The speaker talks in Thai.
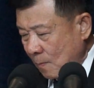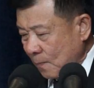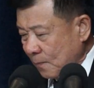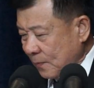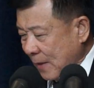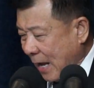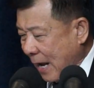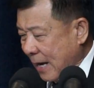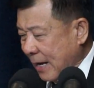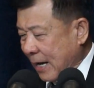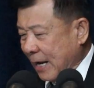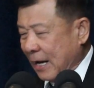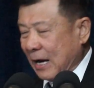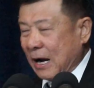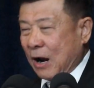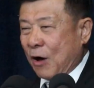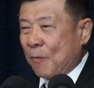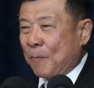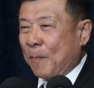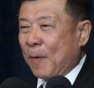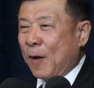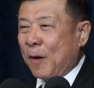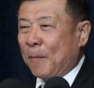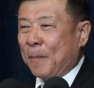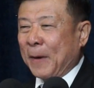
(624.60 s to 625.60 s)
ตอนนี้เรา
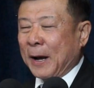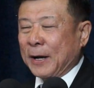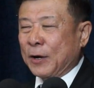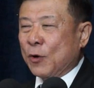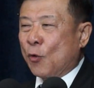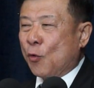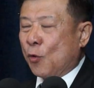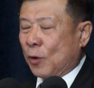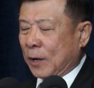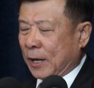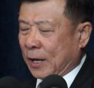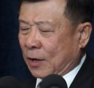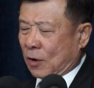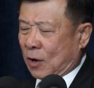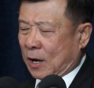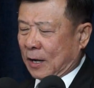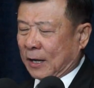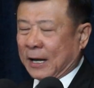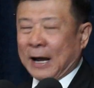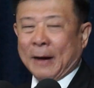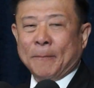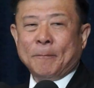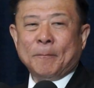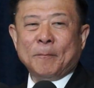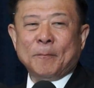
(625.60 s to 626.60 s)
ต้องไปดูงี้ก่อน
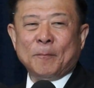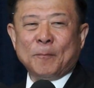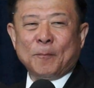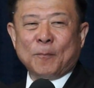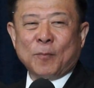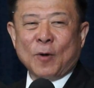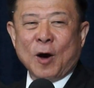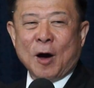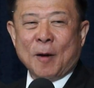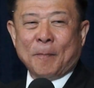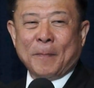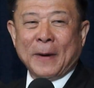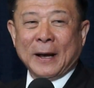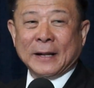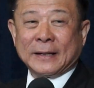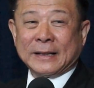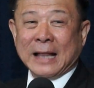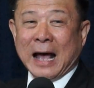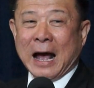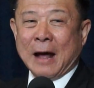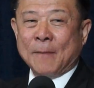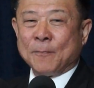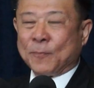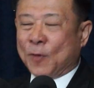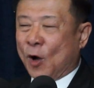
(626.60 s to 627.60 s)
ครับพอไป
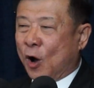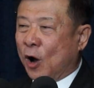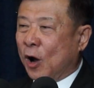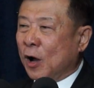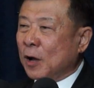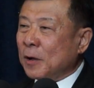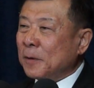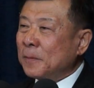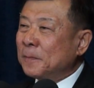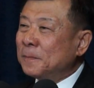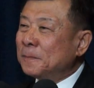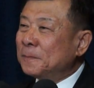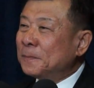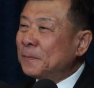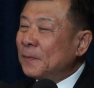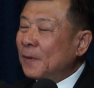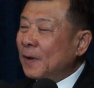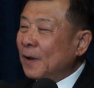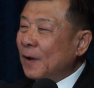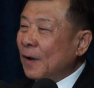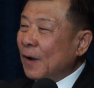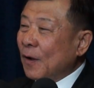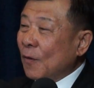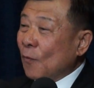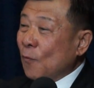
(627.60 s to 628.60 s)
ตามต่อ
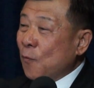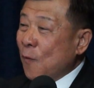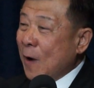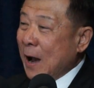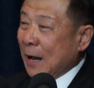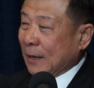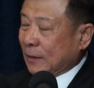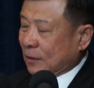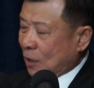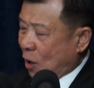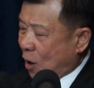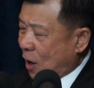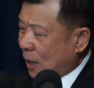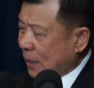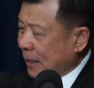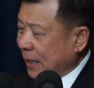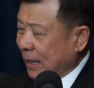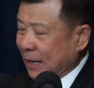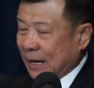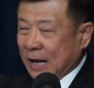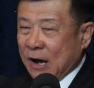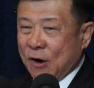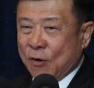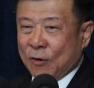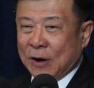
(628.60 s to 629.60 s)
ว่าตอน
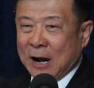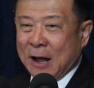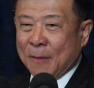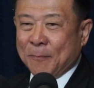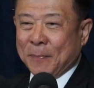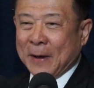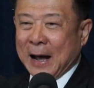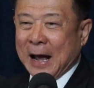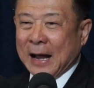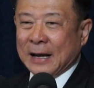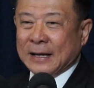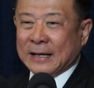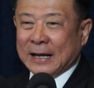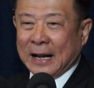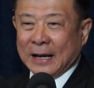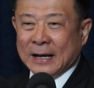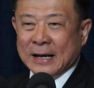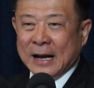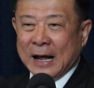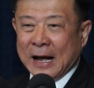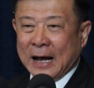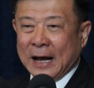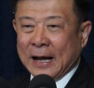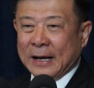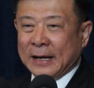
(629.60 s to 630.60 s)
ที่เข้ารับการสรร
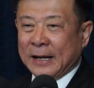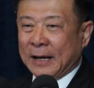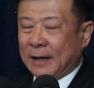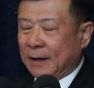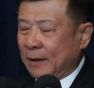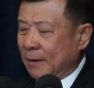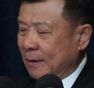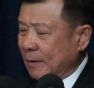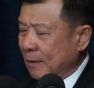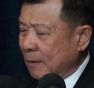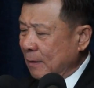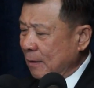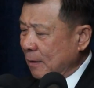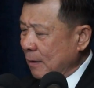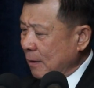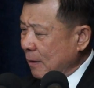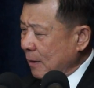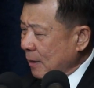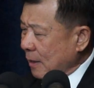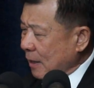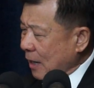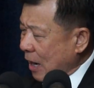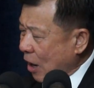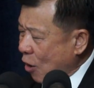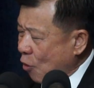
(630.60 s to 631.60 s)
หาเนี่ย
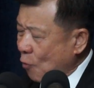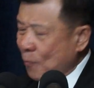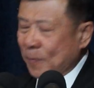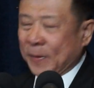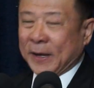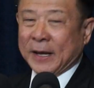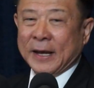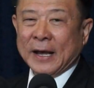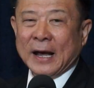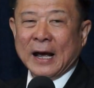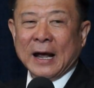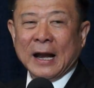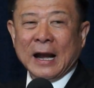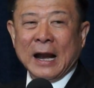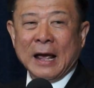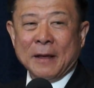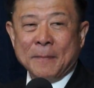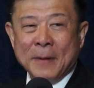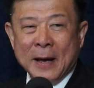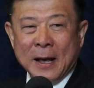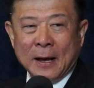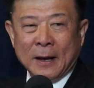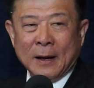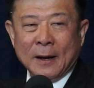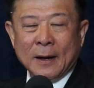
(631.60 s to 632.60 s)
เขามีอะไร
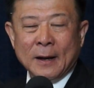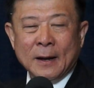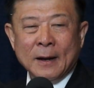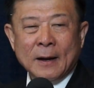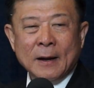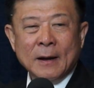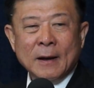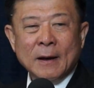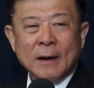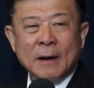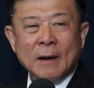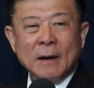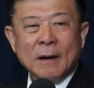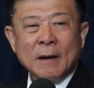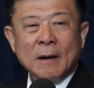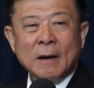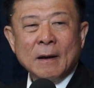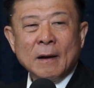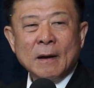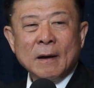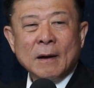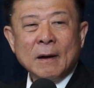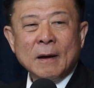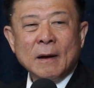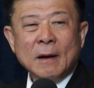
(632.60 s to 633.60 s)
บ้าง
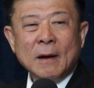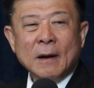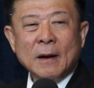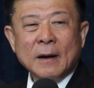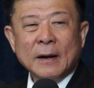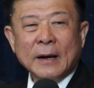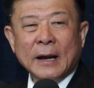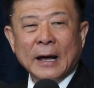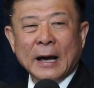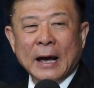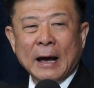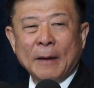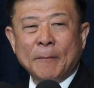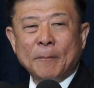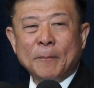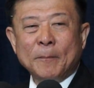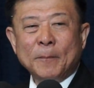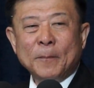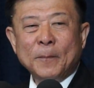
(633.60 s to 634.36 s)
นะครับ